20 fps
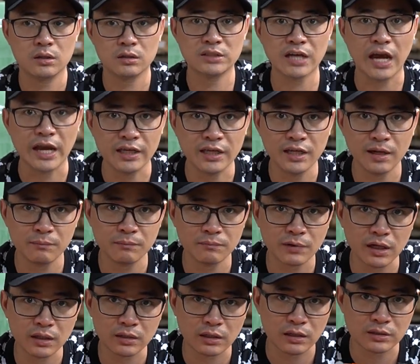trải nghiệm
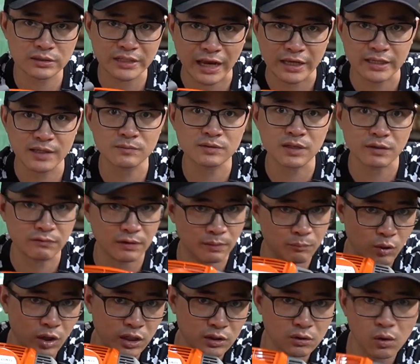cách uh, trải nghiệm sản
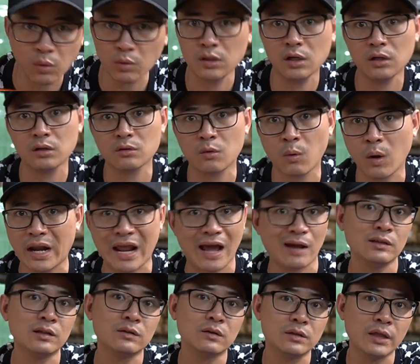phẩm một cách tốt nhất hoàn
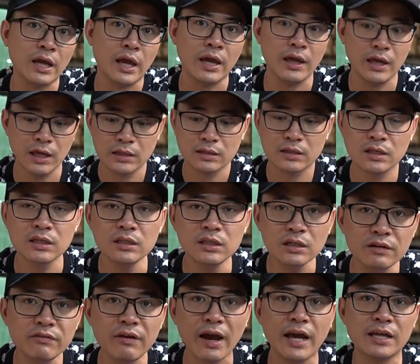hảo nhất có thể thì
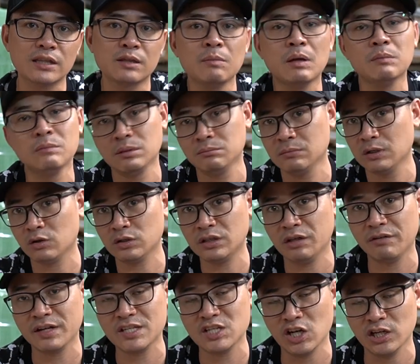như vậy thì bên mình mới có
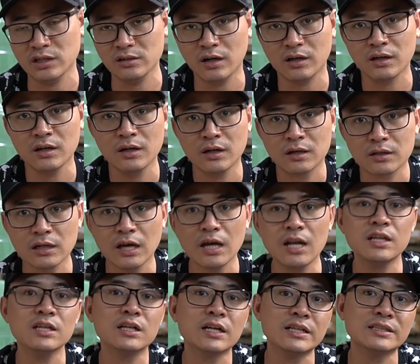thể phát triển được đấy
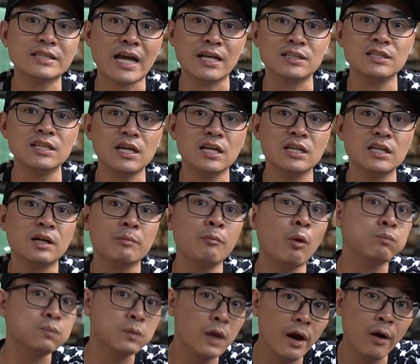là những cái giá trị những cái
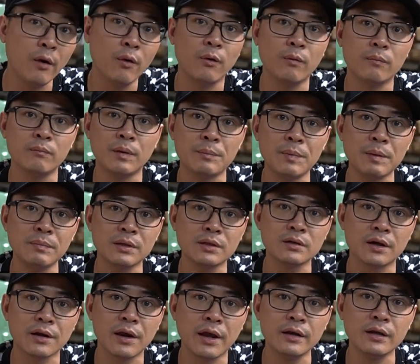mục tiêu mà bên mình
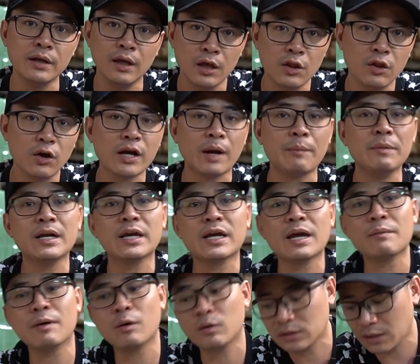hướng đến rồi cảm ơn anh
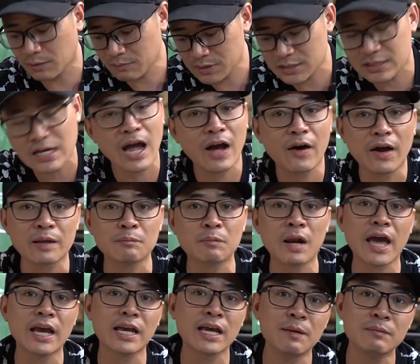em đã quan tâm xin chào hẹn gặp
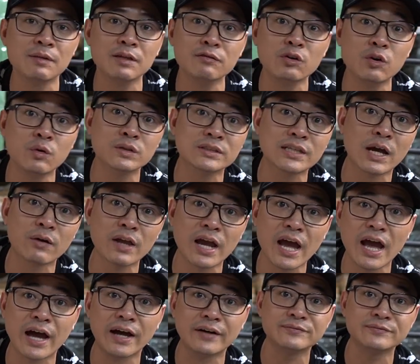lại anh em ở những video lần sau nhá